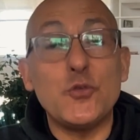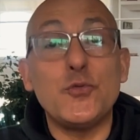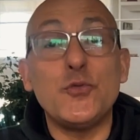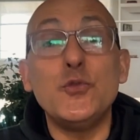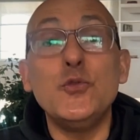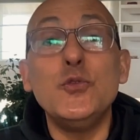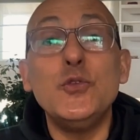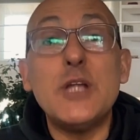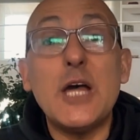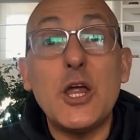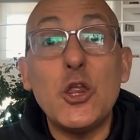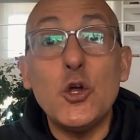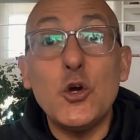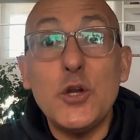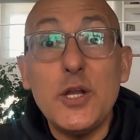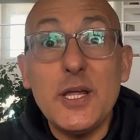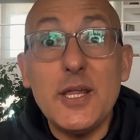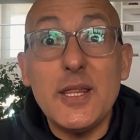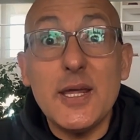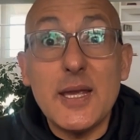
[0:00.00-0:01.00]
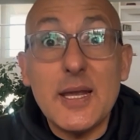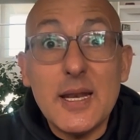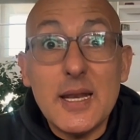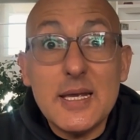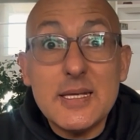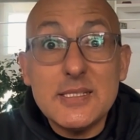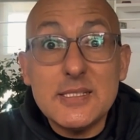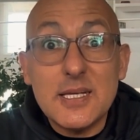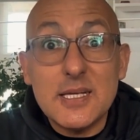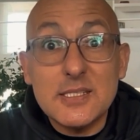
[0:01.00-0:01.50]
fundadores de
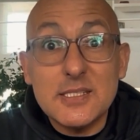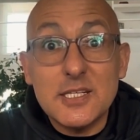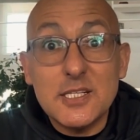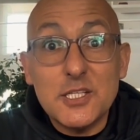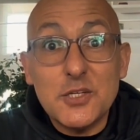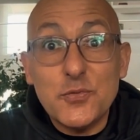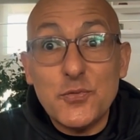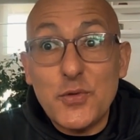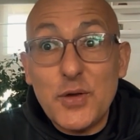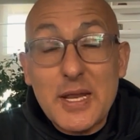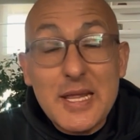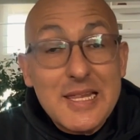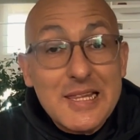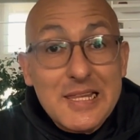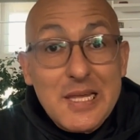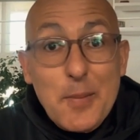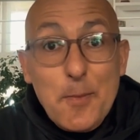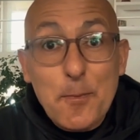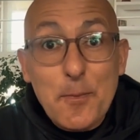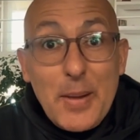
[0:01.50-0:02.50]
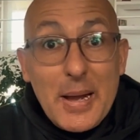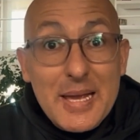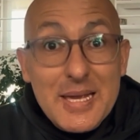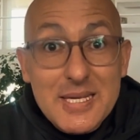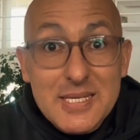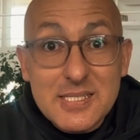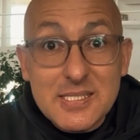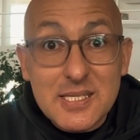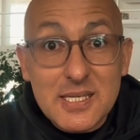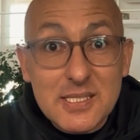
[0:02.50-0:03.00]
iglesias en diferentes
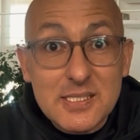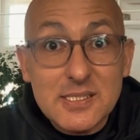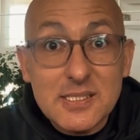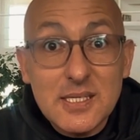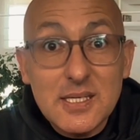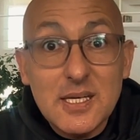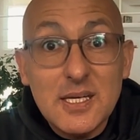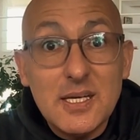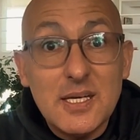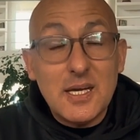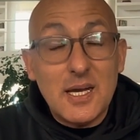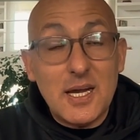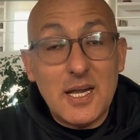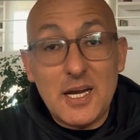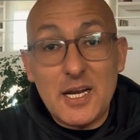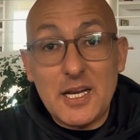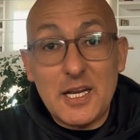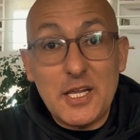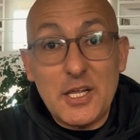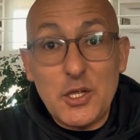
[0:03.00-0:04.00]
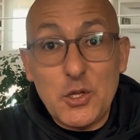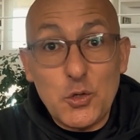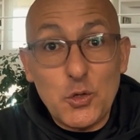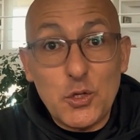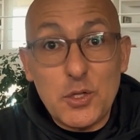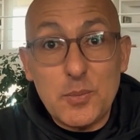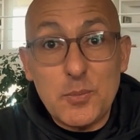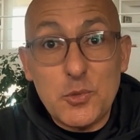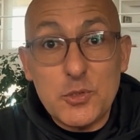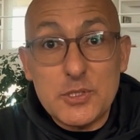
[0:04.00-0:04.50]
países alrededor
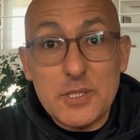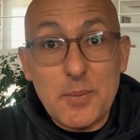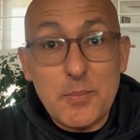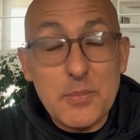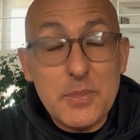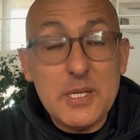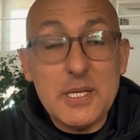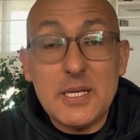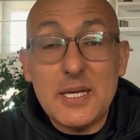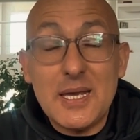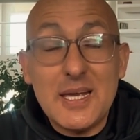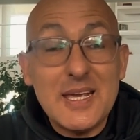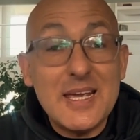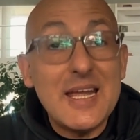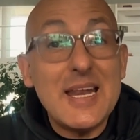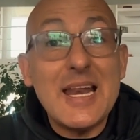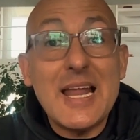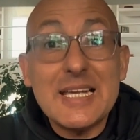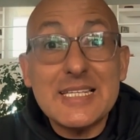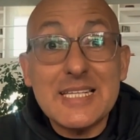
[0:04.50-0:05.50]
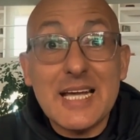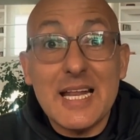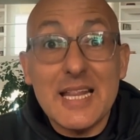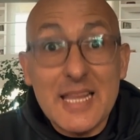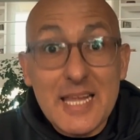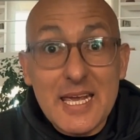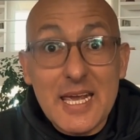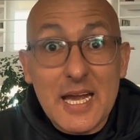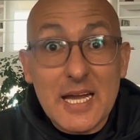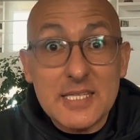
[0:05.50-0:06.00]
de Mozambique y en las
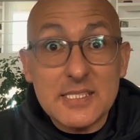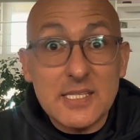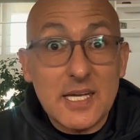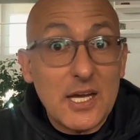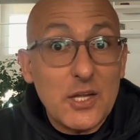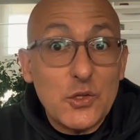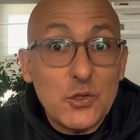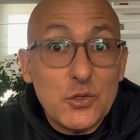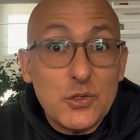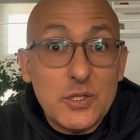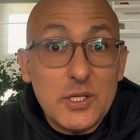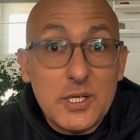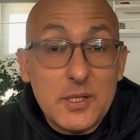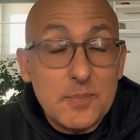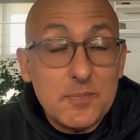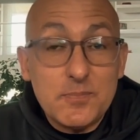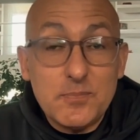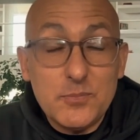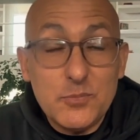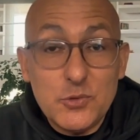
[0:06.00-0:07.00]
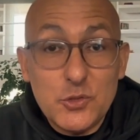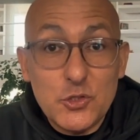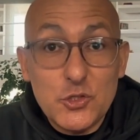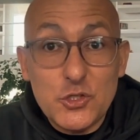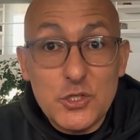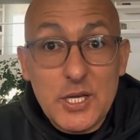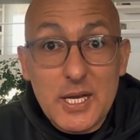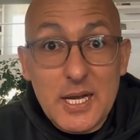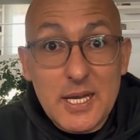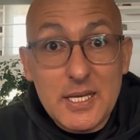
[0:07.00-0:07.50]
aldeas a donde no
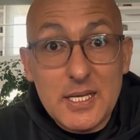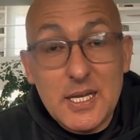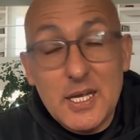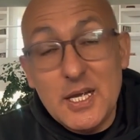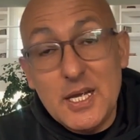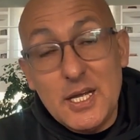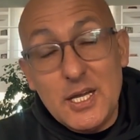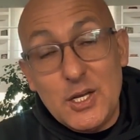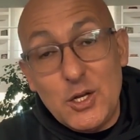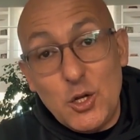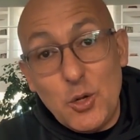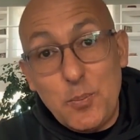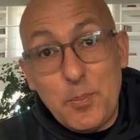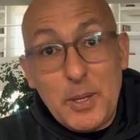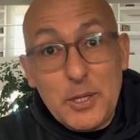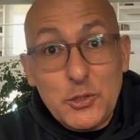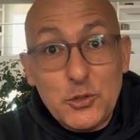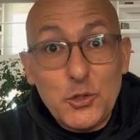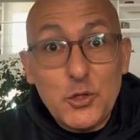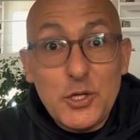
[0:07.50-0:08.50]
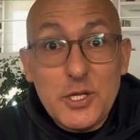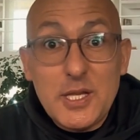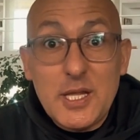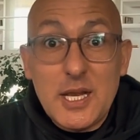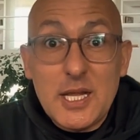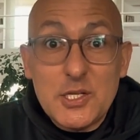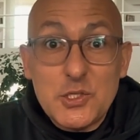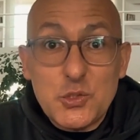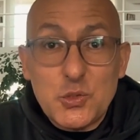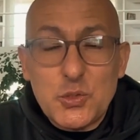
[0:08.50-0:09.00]
llegan los pastores de
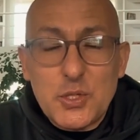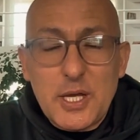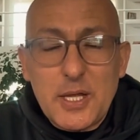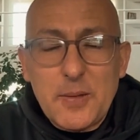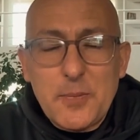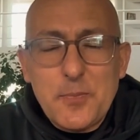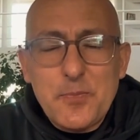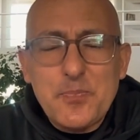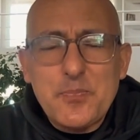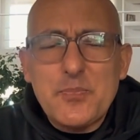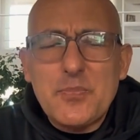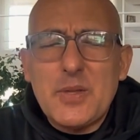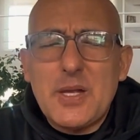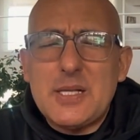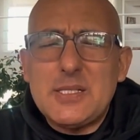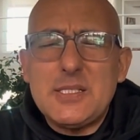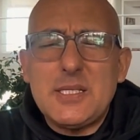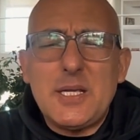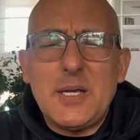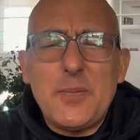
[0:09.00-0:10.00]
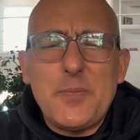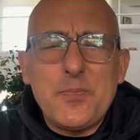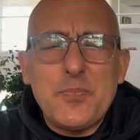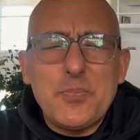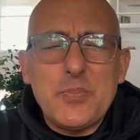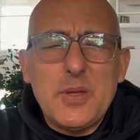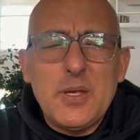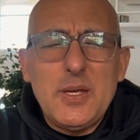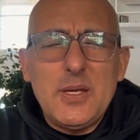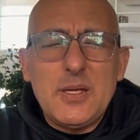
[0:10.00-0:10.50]
la ciudad. Así que
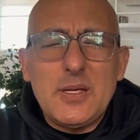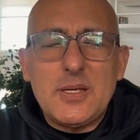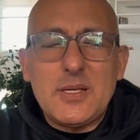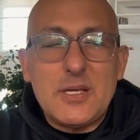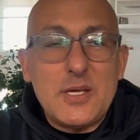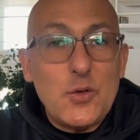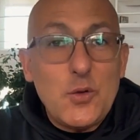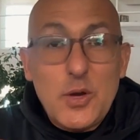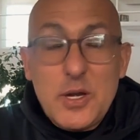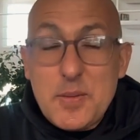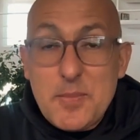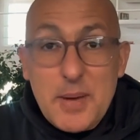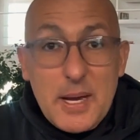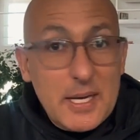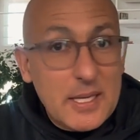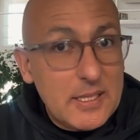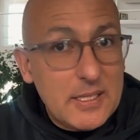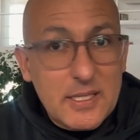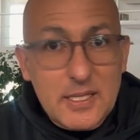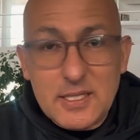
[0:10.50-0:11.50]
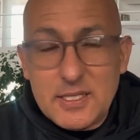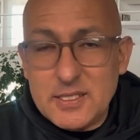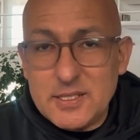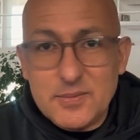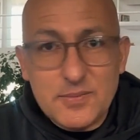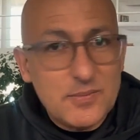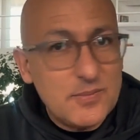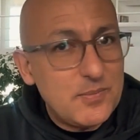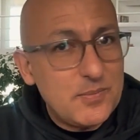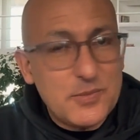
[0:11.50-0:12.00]
quiero animarte.
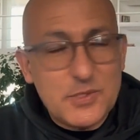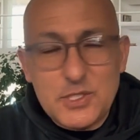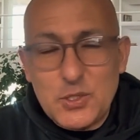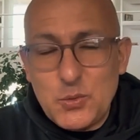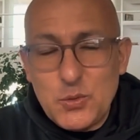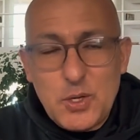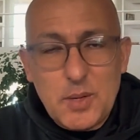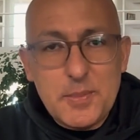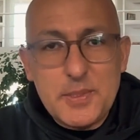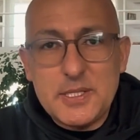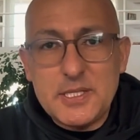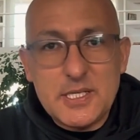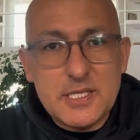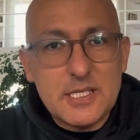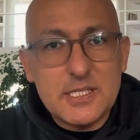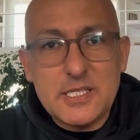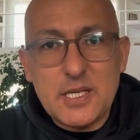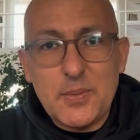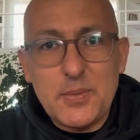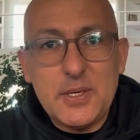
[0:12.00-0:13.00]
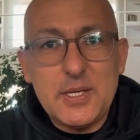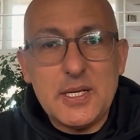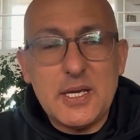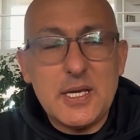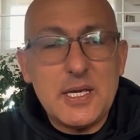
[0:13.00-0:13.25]
Seguramente ya sabes que